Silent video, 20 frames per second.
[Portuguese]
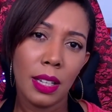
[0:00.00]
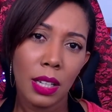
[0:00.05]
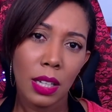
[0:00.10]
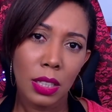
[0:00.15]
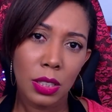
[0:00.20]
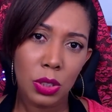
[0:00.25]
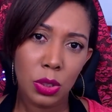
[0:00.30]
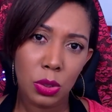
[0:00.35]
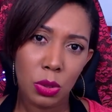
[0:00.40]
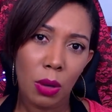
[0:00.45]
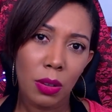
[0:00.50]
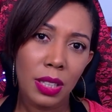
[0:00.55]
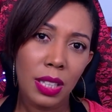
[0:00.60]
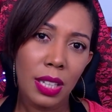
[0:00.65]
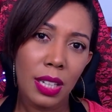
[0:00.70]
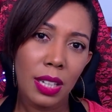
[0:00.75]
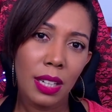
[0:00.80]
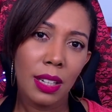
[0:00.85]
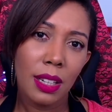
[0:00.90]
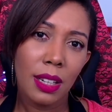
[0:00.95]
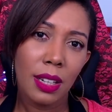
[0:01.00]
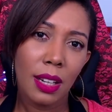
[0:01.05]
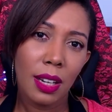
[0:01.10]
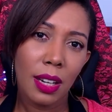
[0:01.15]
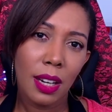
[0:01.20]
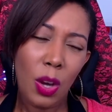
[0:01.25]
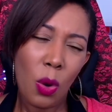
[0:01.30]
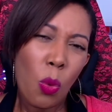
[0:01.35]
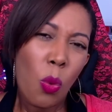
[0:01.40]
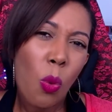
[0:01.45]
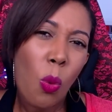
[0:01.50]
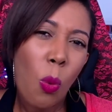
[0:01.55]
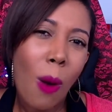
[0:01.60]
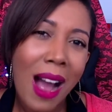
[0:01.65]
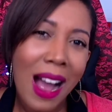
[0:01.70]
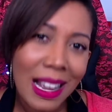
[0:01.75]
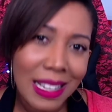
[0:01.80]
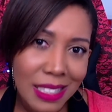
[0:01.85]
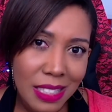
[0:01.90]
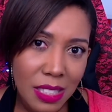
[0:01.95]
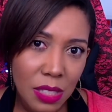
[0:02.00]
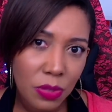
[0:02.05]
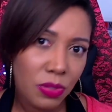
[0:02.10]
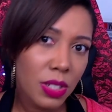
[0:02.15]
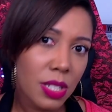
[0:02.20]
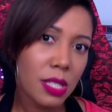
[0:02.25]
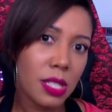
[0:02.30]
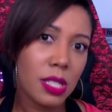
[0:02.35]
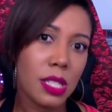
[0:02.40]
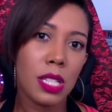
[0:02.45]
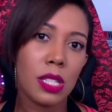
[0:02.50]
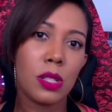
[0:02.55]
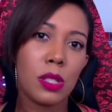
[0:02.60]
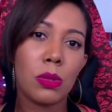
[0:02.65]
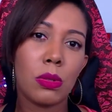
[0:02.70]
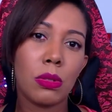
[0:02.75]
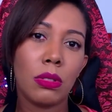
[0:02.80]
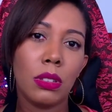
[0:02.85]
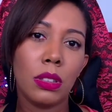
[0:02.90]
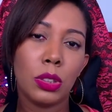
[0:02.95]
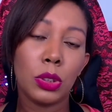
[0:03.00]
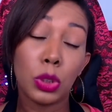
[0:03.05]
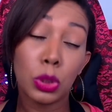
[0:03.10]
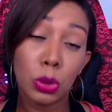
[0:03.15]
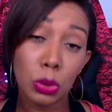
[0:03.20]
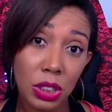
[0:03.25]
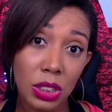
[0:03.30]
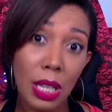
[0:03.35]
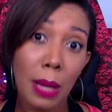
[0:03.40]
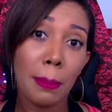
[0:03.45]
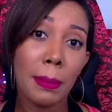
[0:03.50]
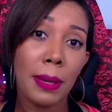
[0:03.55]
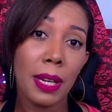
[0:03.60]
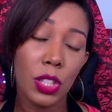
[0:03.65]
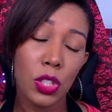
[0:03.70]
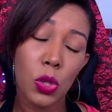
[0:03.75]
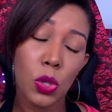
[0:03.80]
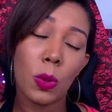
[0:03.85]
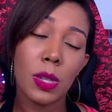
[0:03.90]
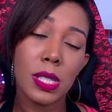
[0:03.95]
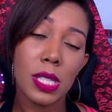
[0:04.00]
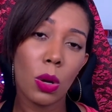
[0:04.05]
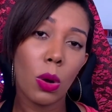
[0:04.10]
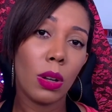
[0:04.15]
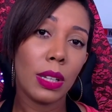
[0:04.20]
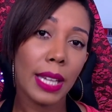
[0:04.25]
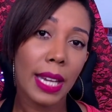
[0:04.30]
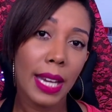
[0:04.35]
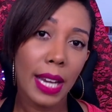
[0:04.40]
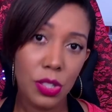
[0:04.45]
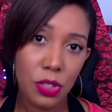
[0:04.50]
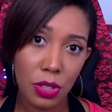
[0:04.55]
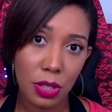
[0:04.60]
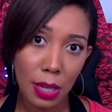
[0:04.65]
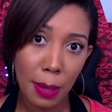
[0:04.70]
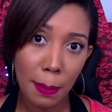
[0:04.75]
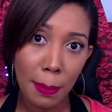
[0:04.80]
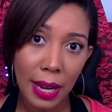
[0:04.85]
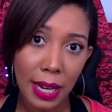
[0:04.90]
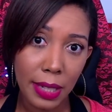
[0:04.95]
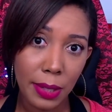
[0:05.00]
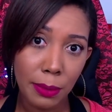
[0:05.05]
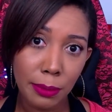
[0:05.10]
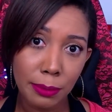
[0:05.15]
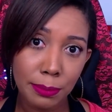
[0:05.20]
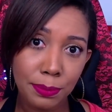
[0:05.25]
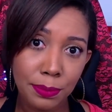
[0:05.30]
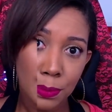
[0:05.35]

Só que eu quase fiz isso, justamente com esse colega de trabalho.